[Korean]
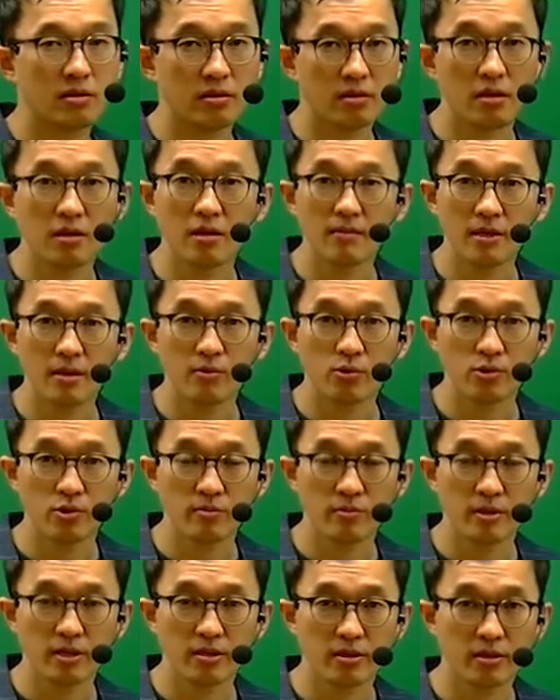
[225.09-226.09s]
영어만
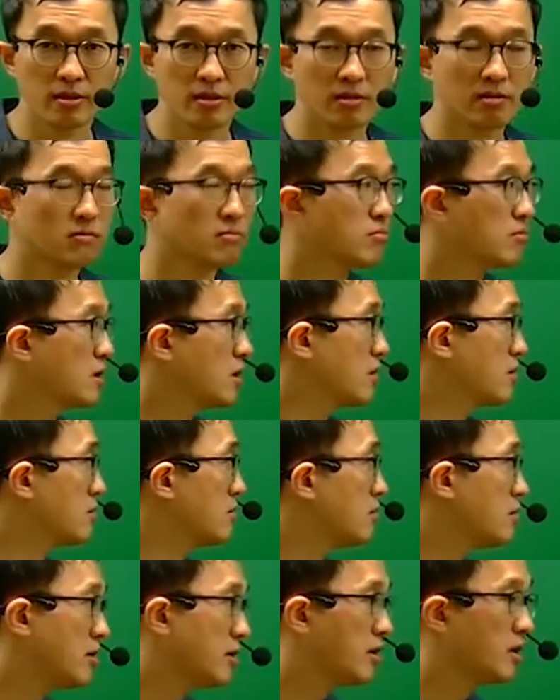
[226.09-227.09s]
보시면 네,
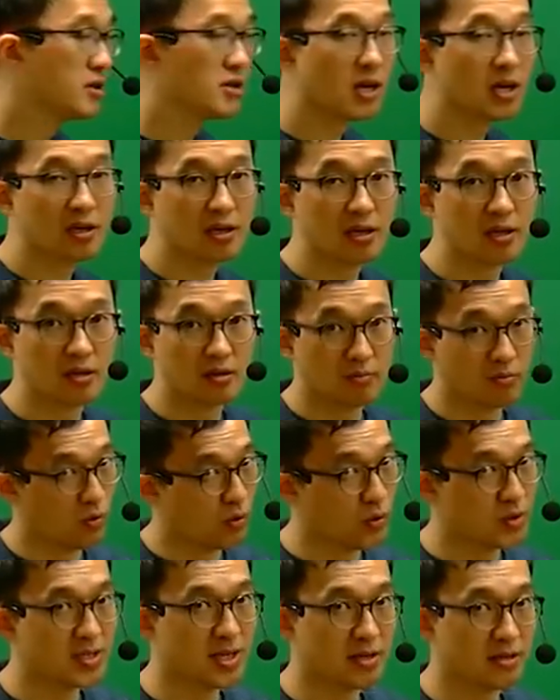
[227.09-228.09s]
틀린 게 딱히
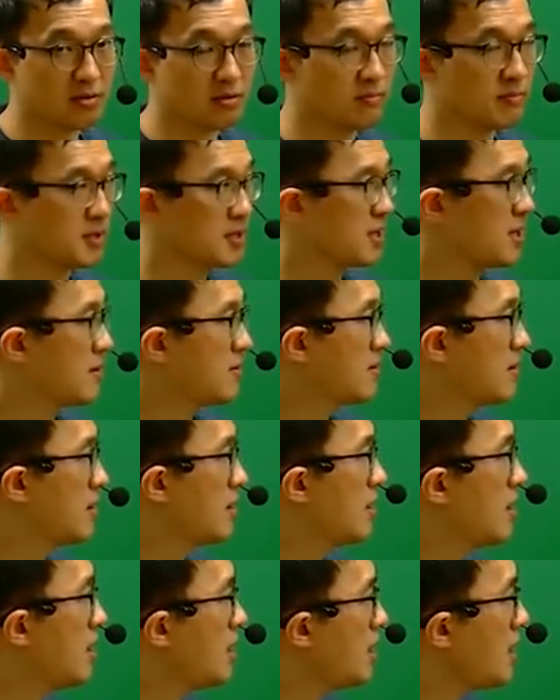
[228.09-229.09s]
보이지 않을 겁니다.
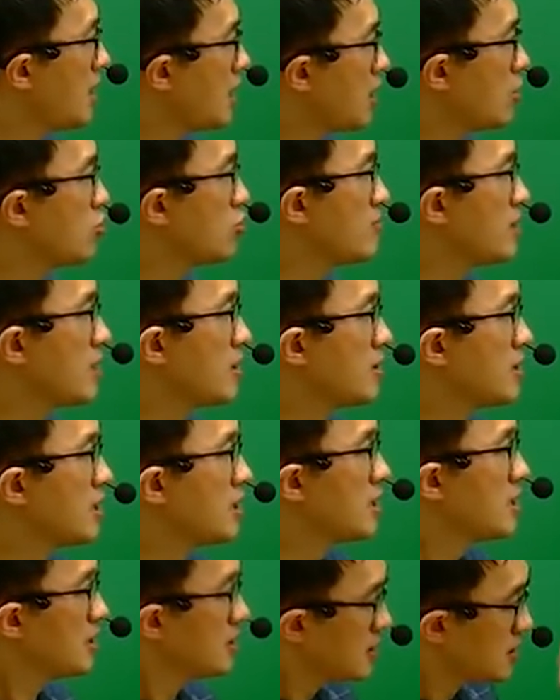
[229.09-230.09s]

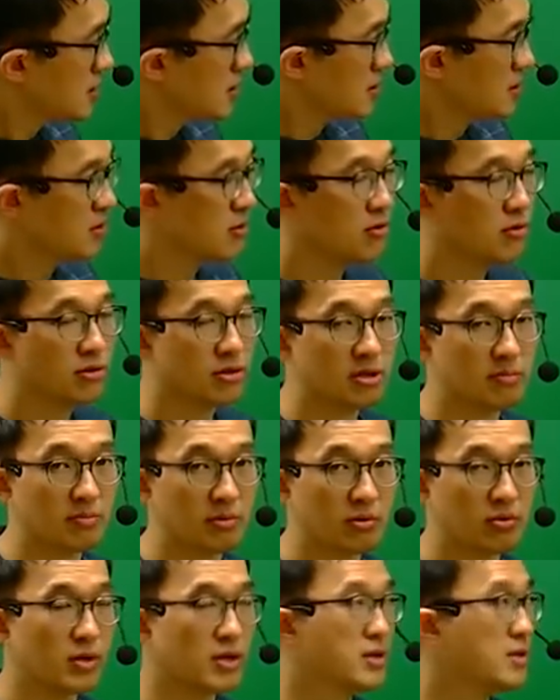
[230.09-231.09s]
한국말과 영어를
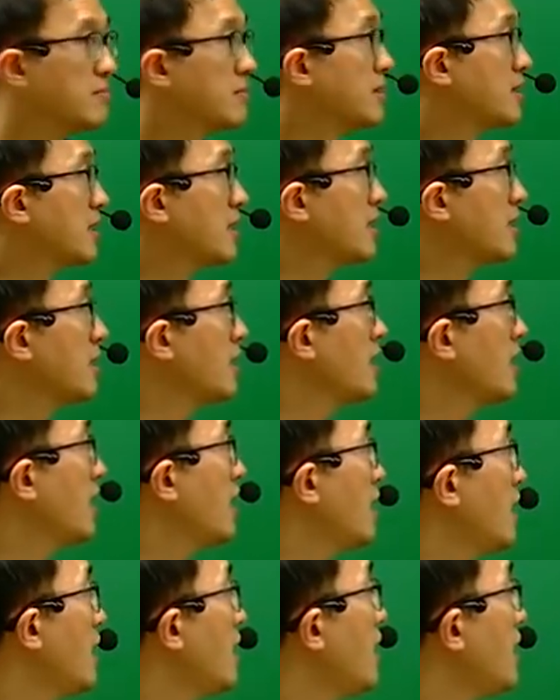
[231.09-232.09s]
비교해야 됩니다.
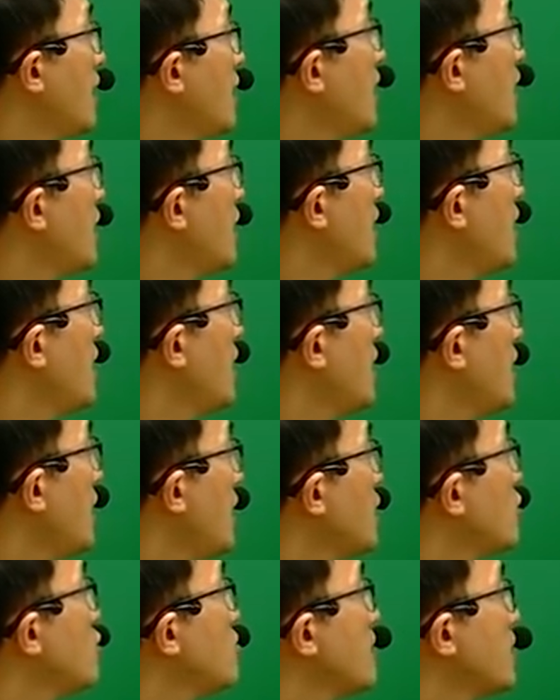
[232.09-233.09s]

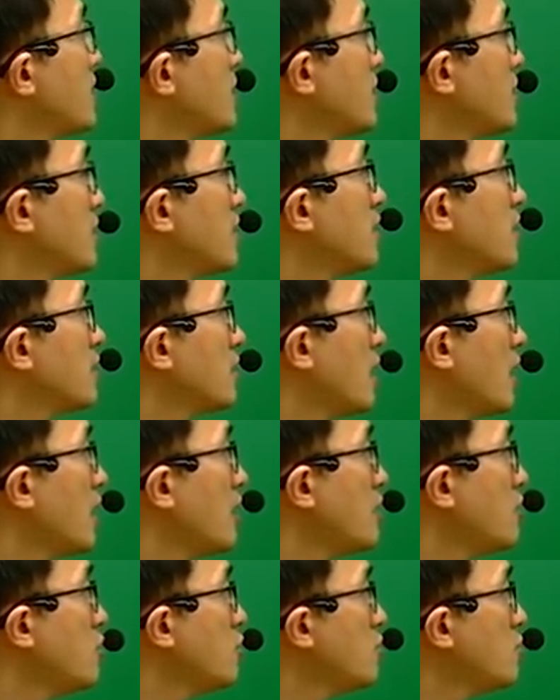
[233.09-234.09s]
한국말은
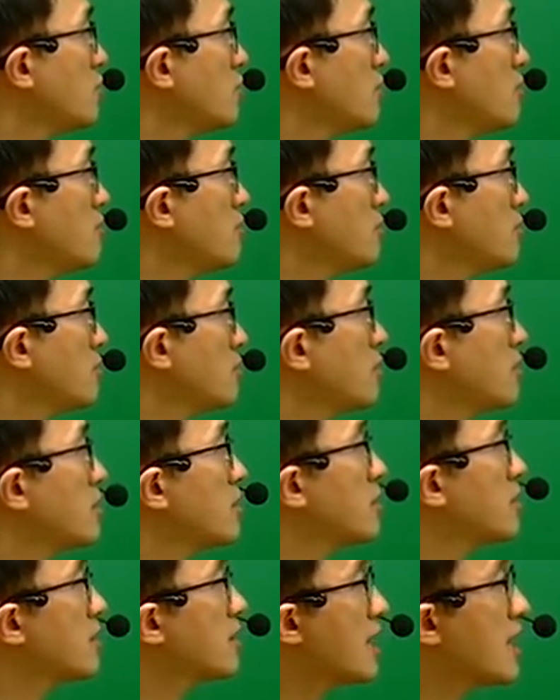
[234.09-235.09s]
개인용
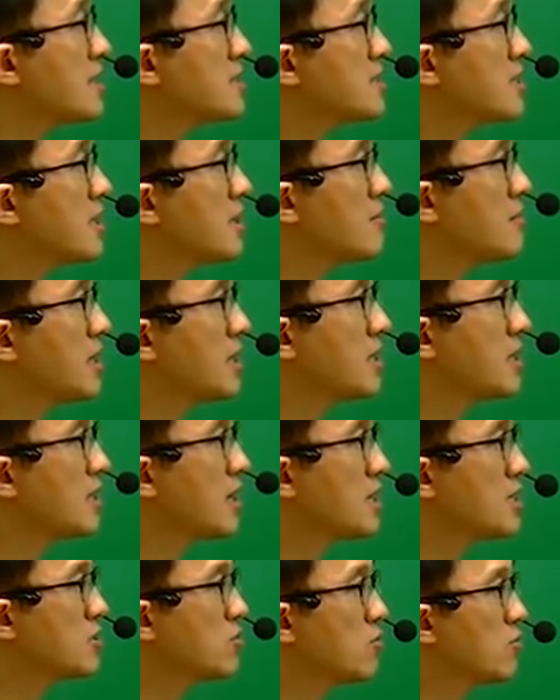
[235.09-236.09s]
컴퓨터를 가장 많이
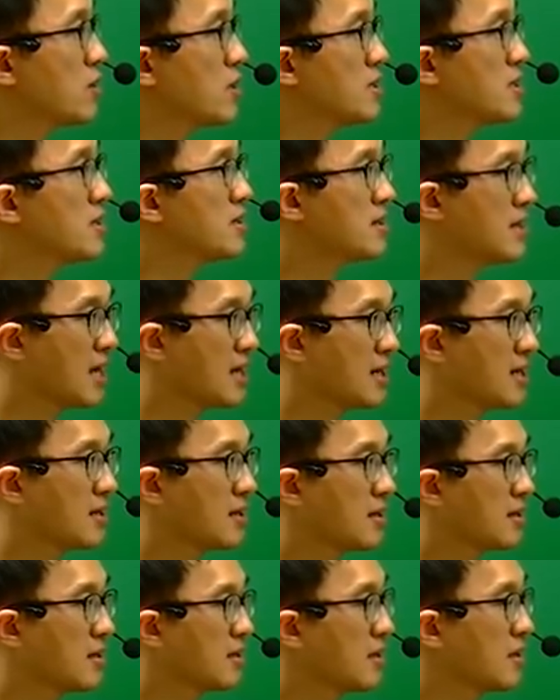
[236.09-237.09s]
가지고 있는 나라.
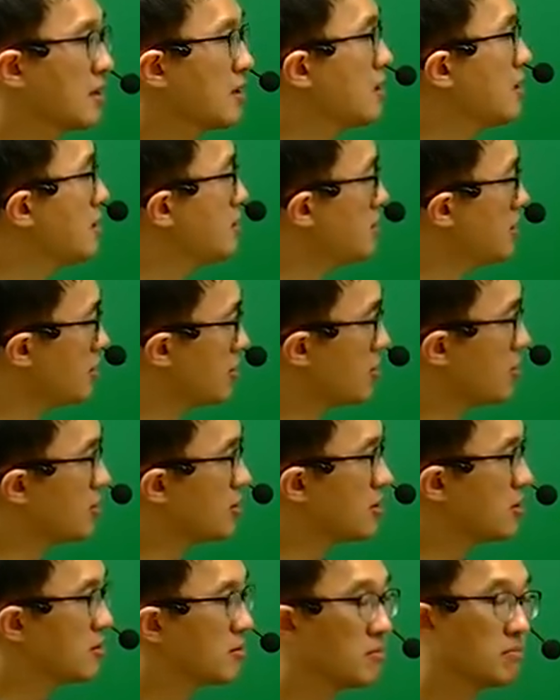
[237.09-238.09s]
근데
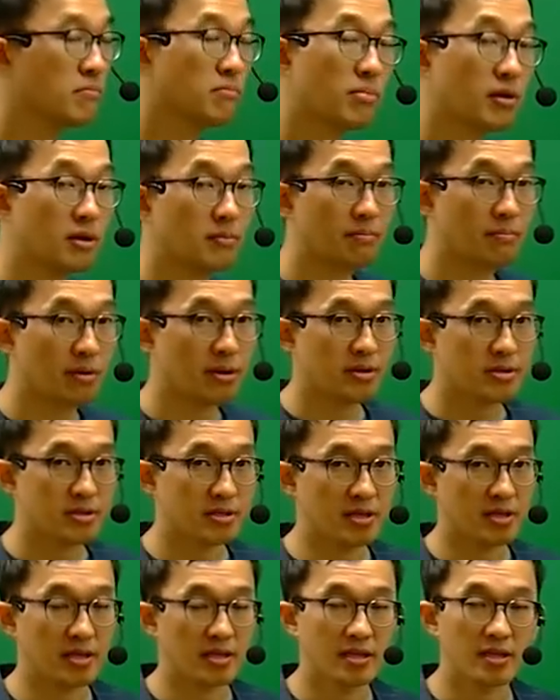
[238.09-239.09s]
영어는
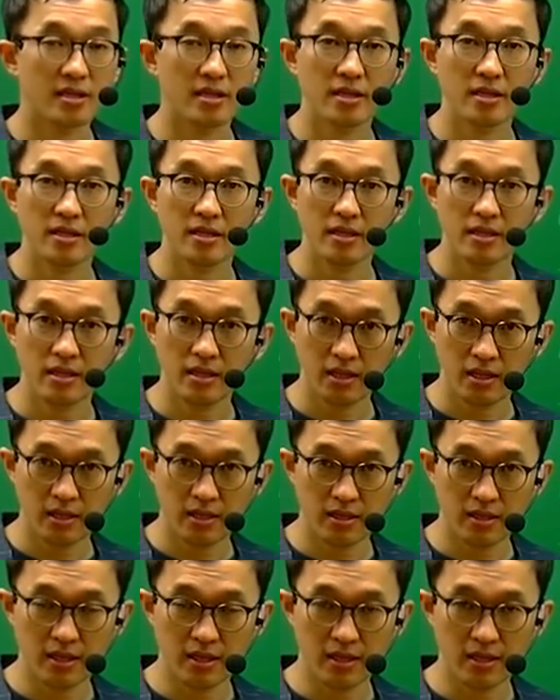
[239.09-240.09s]
8%
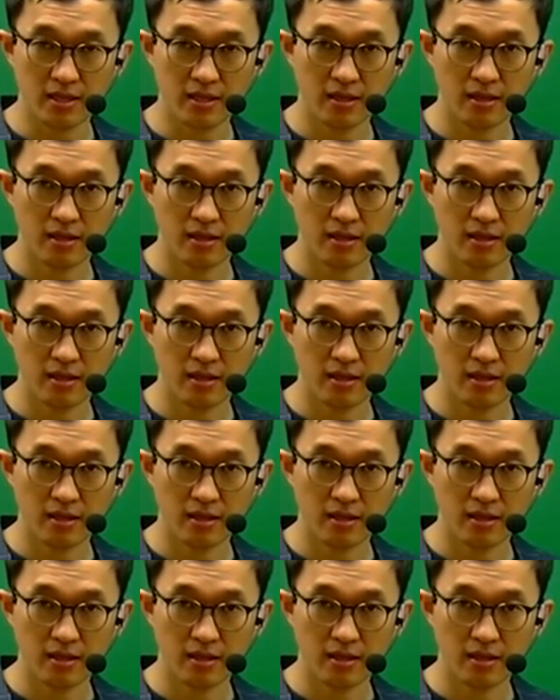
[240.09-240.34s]
1인당.